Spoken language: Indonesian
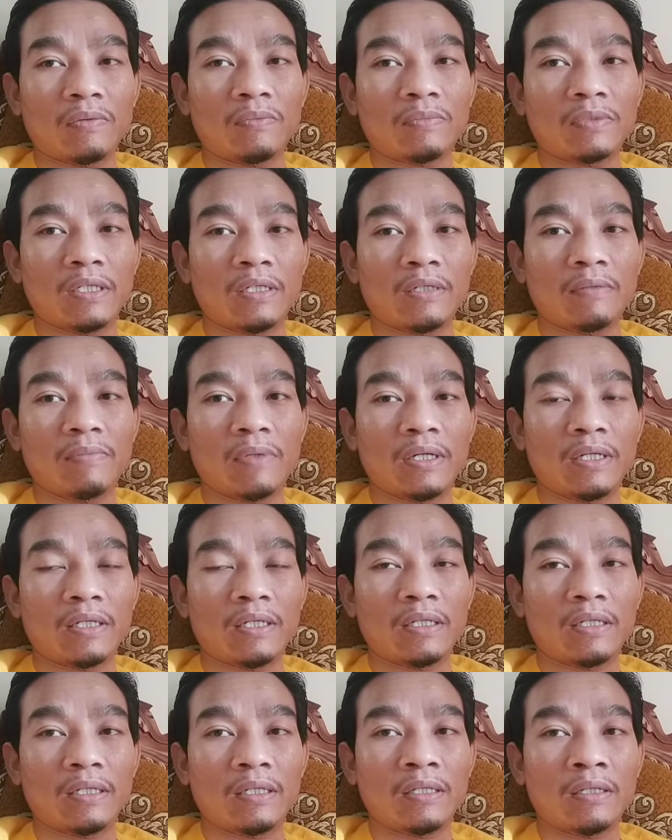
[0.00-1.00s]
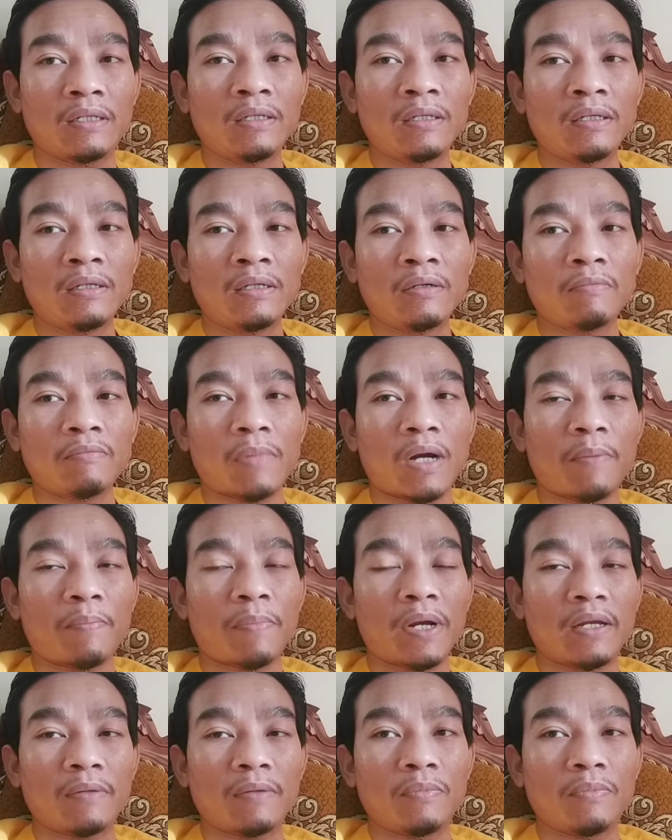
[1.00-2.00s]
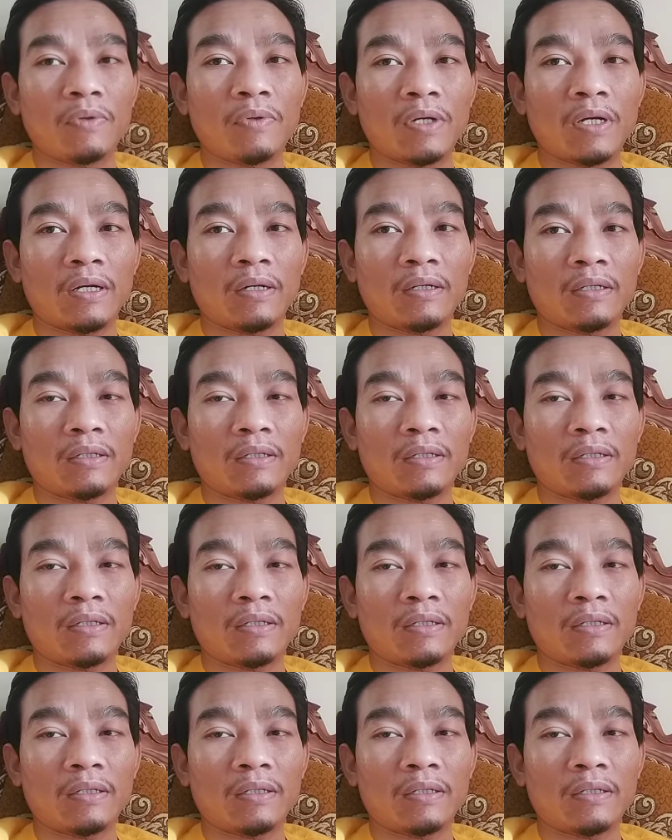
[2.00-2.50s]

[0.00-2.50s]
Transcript: Jadi bagi bapak ibu yang